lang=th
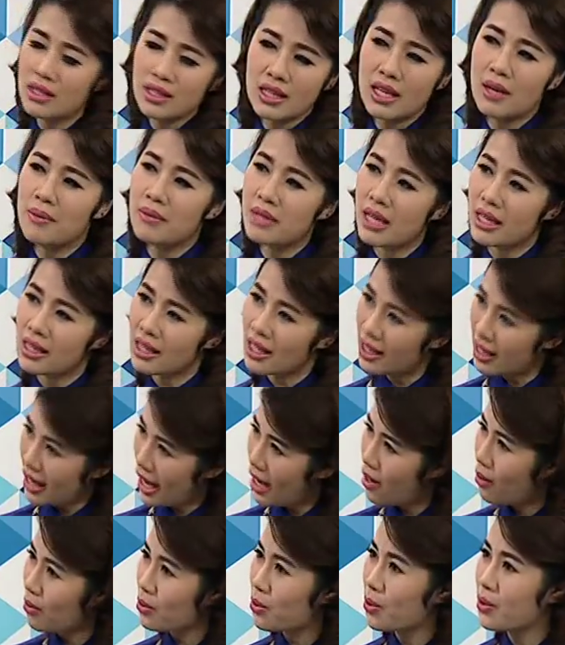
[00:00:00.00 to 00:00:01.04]
ทีมเซกเตอร์
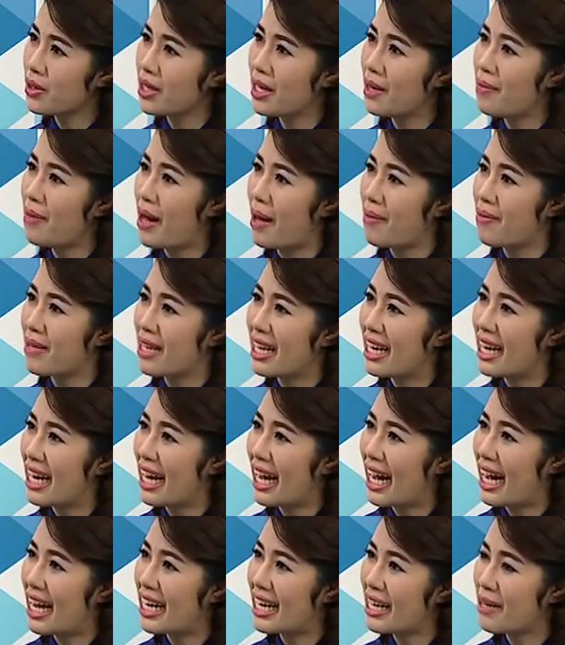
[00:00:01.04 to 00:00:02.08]
น่าลงทุนเยอะแบบนี้เลย
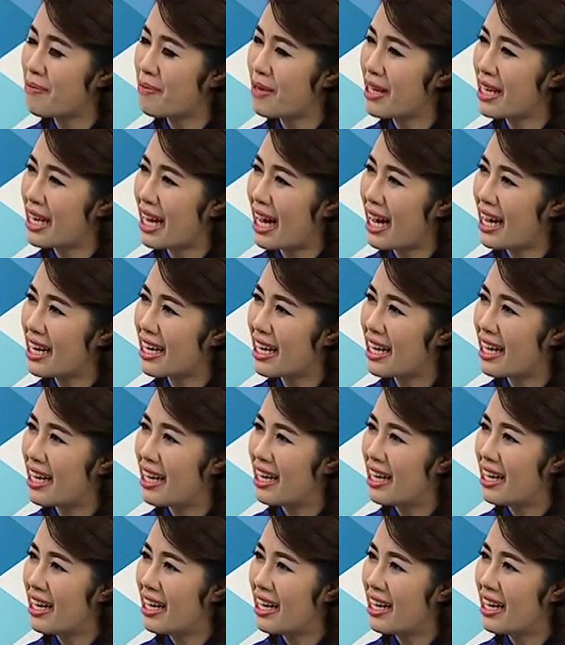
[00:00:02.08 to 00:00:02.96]
นะคะในปีหน้าเนี่ย